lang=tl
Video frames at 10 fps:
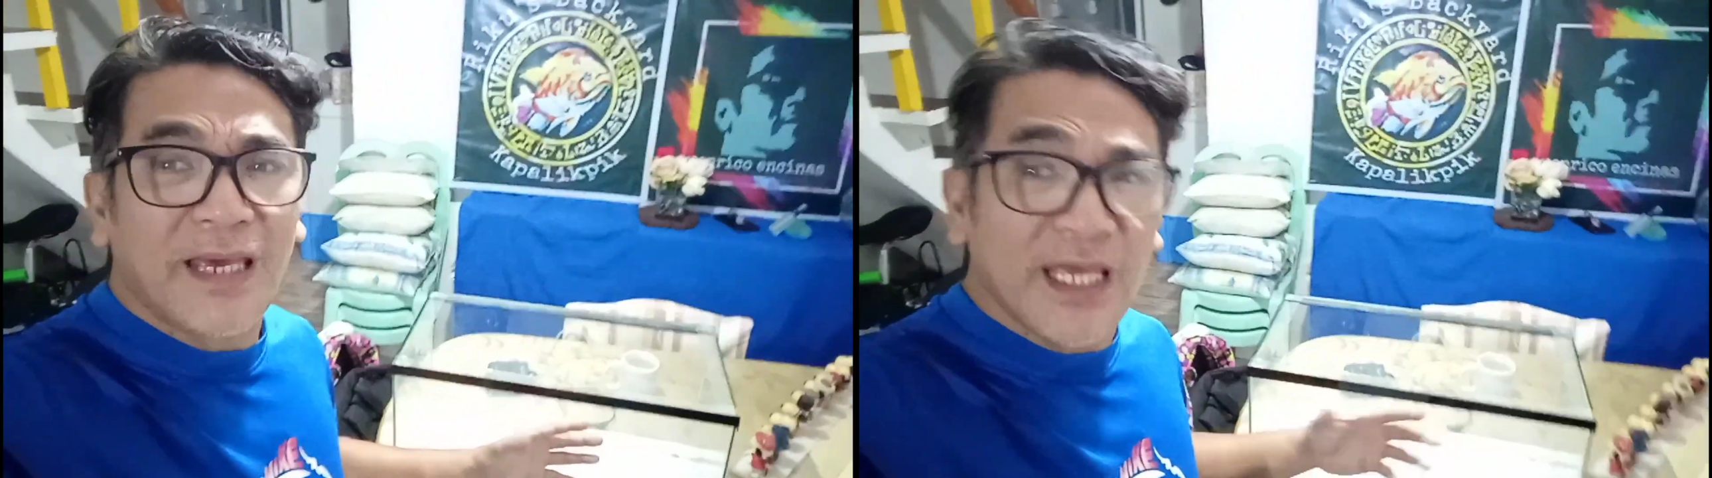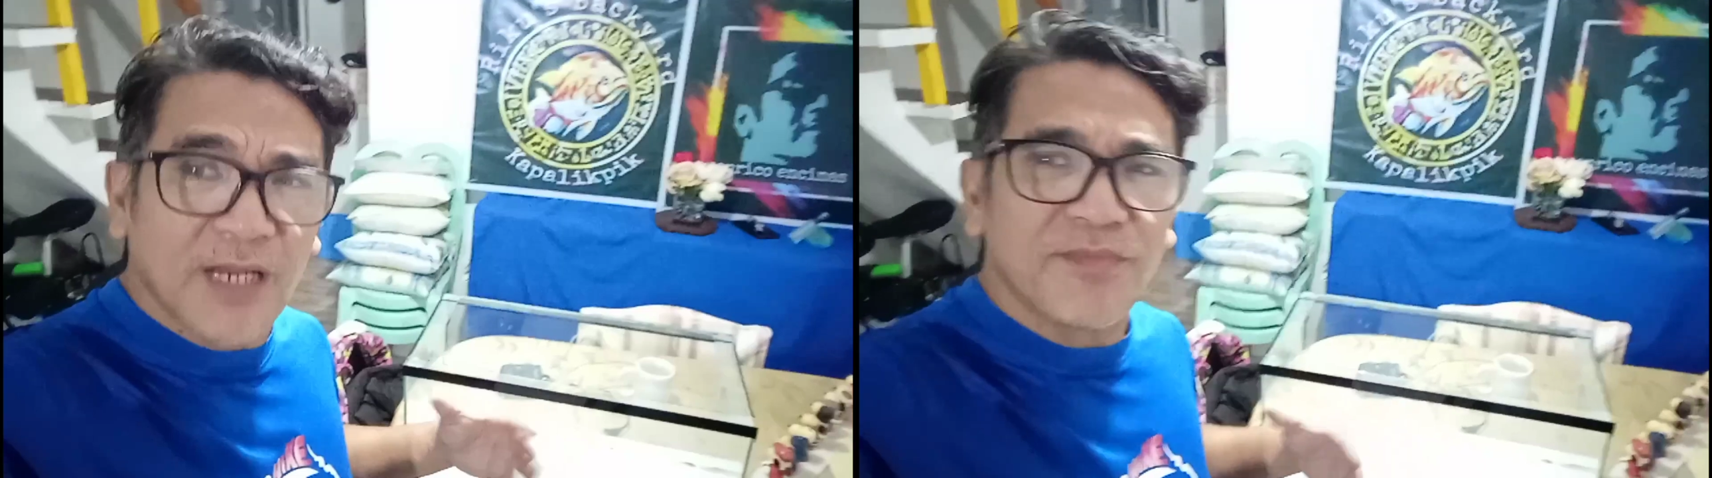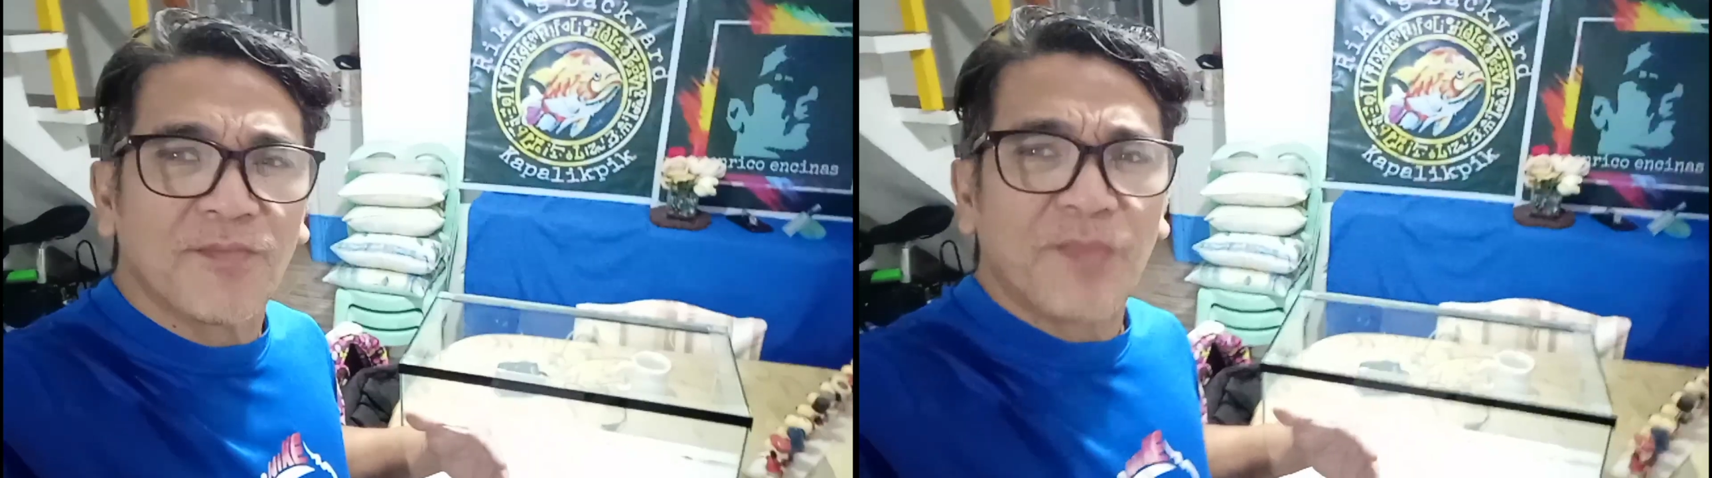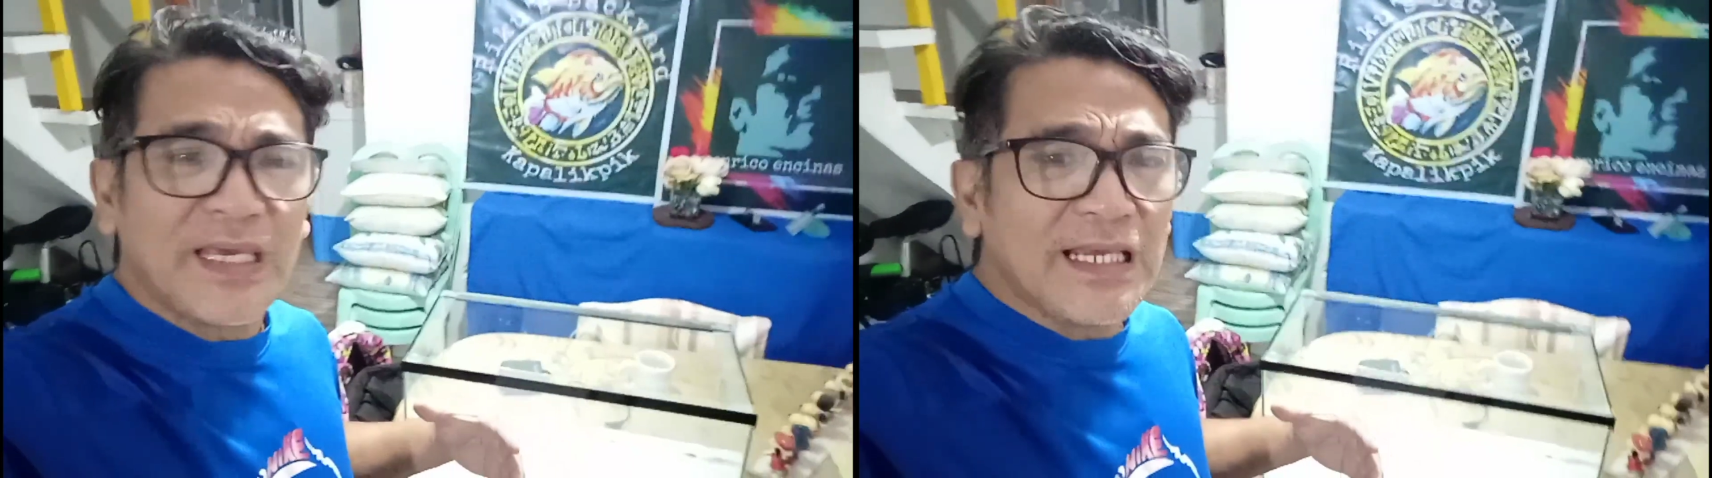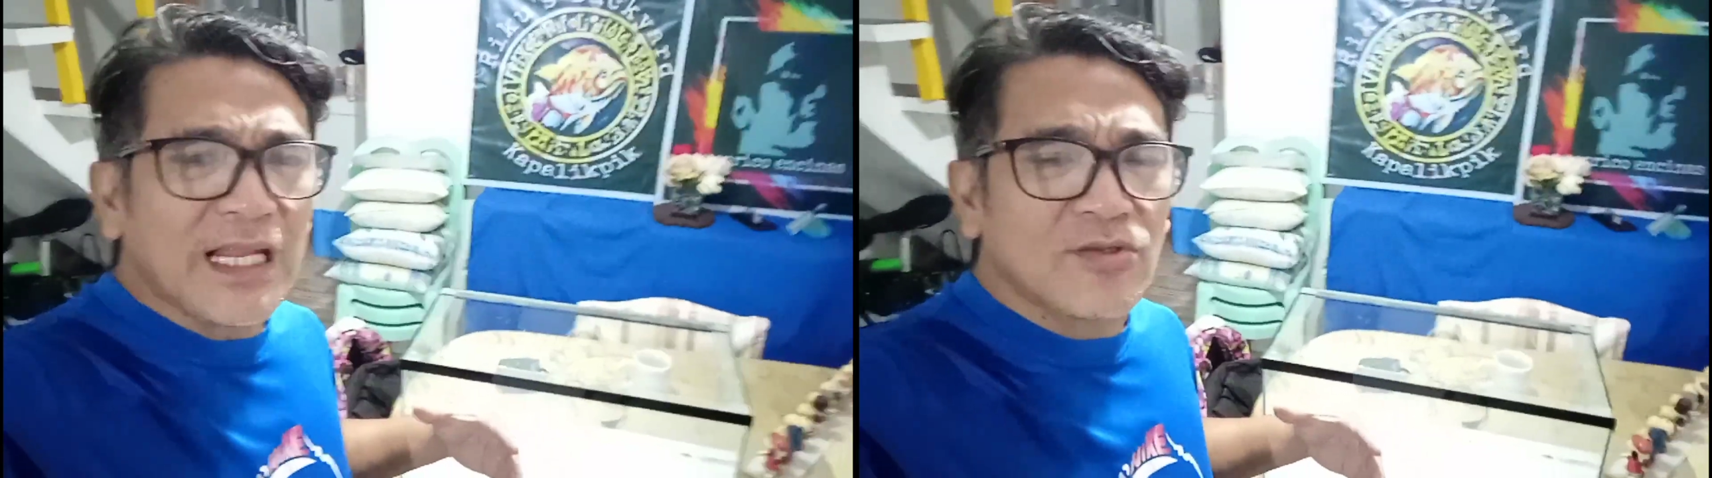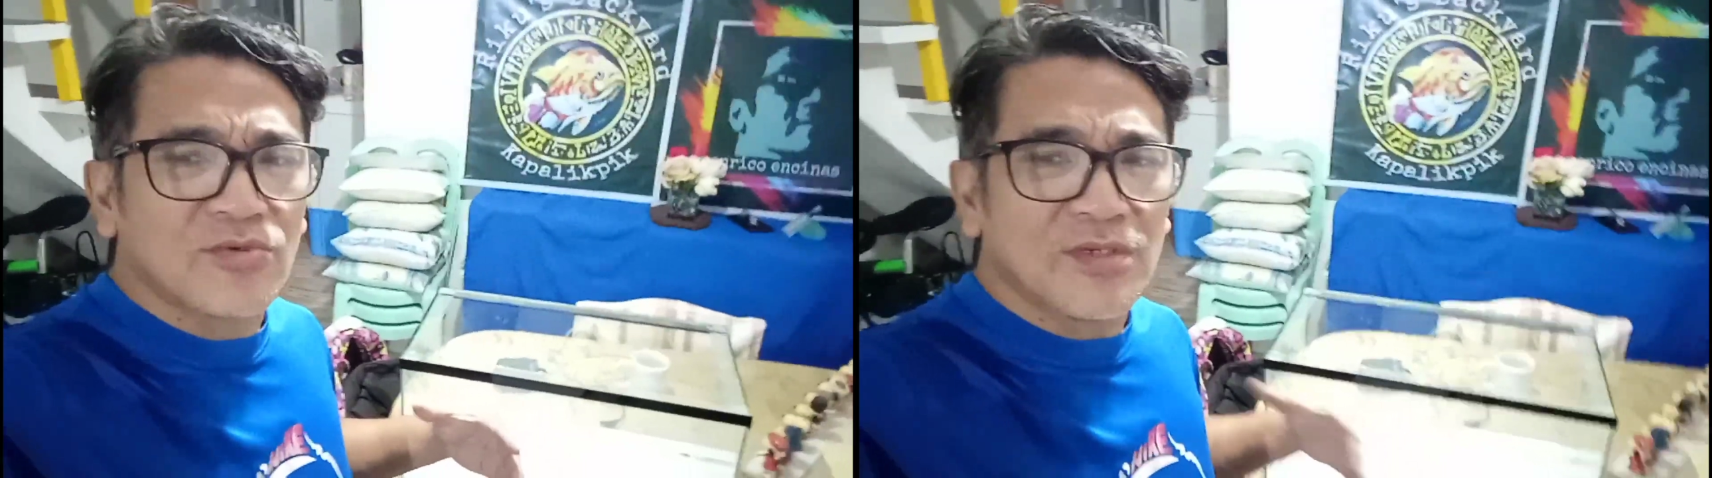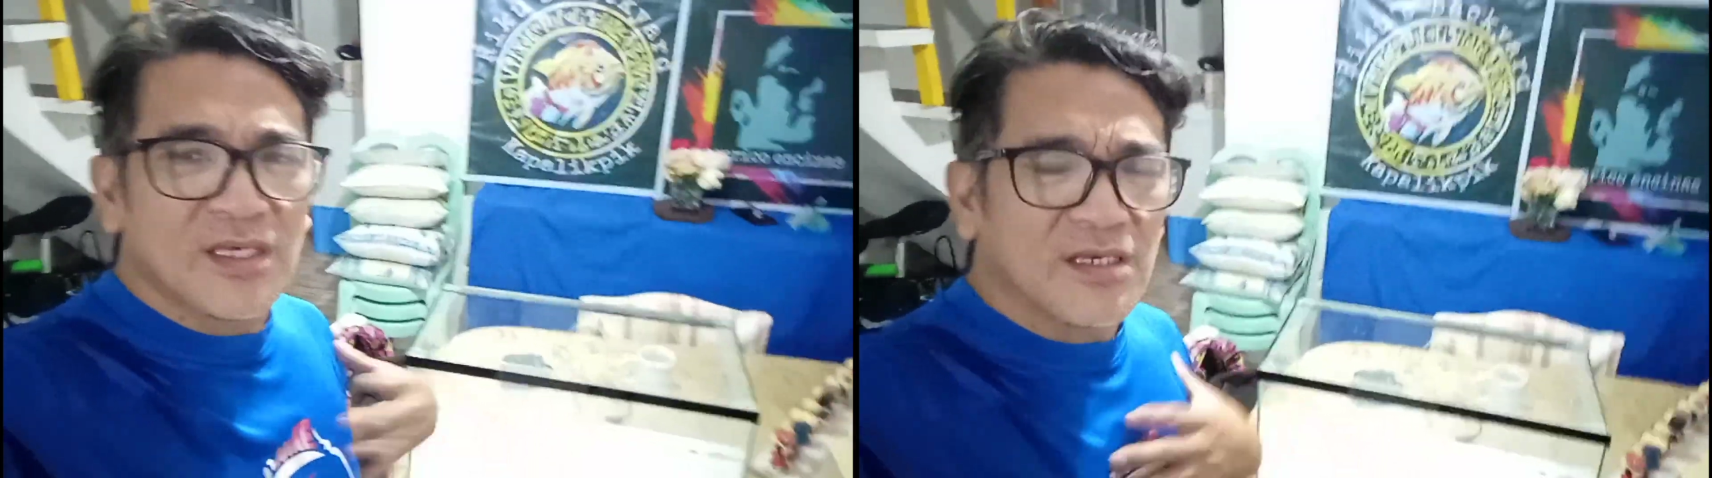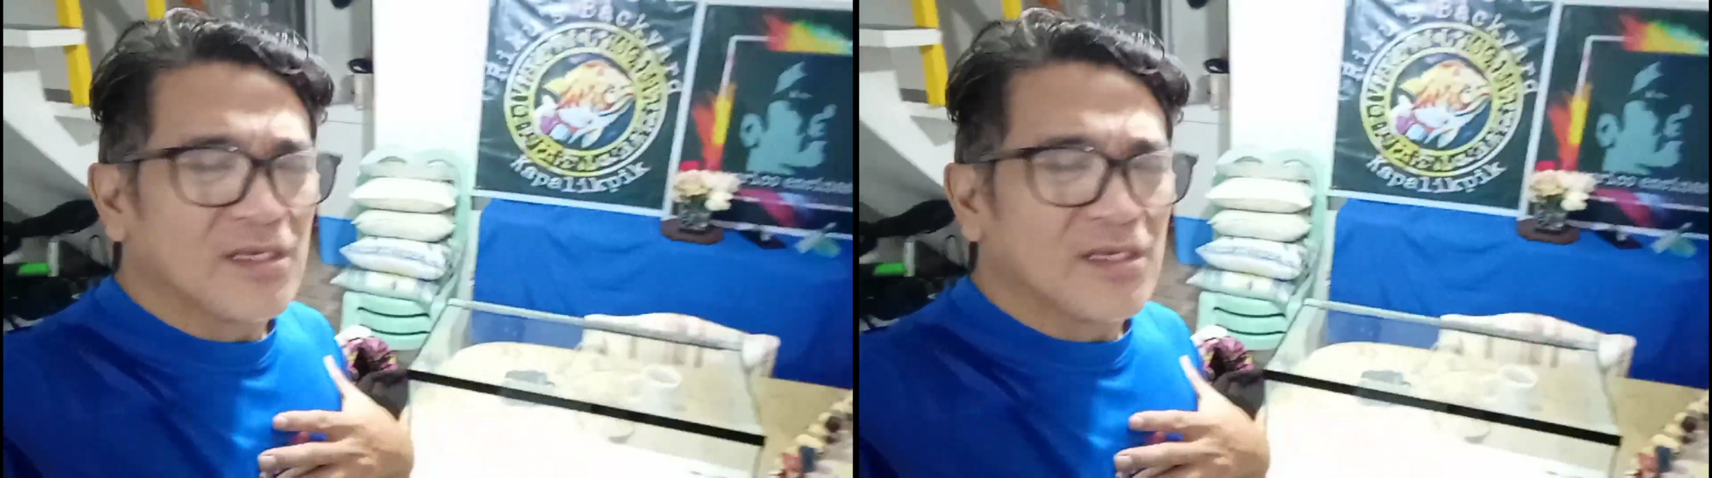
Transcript: mahirap nang pigilan, no? Oh.